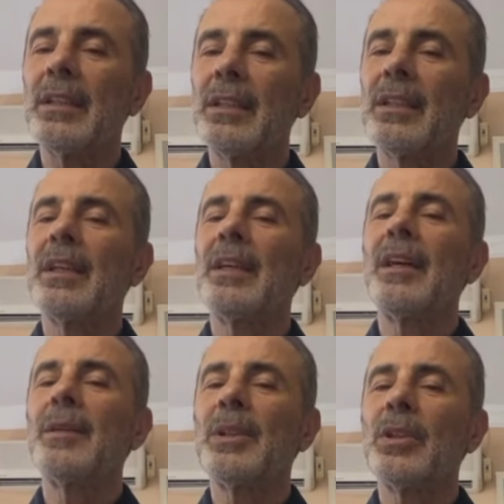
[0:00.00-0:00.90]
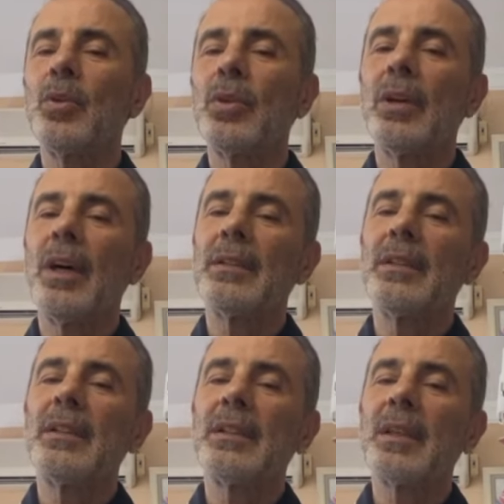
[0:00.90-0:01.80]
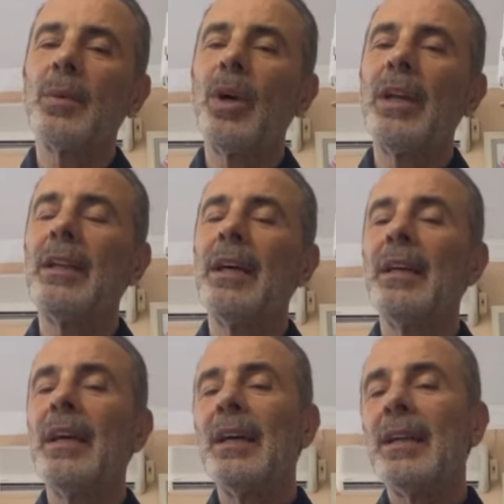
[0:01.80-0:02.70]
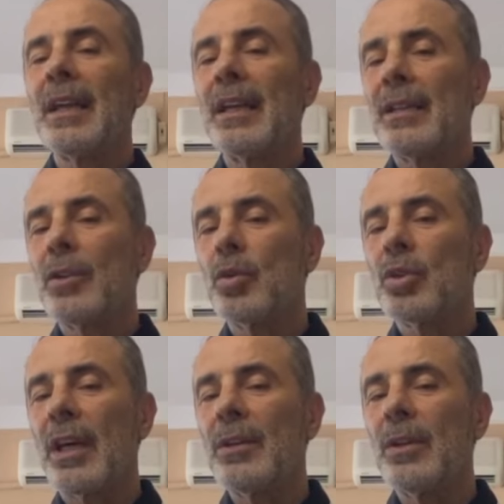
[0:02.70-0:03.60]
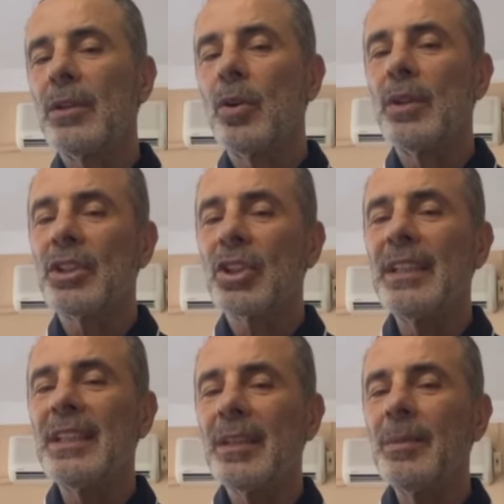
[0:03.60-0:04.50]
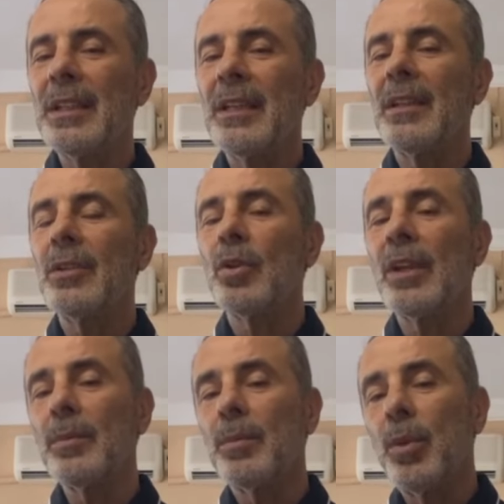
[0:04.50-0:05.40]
İki kenar beki e, Samuel'le genelde Osterwald'e öne çıkar. 2-1-7'ye döner.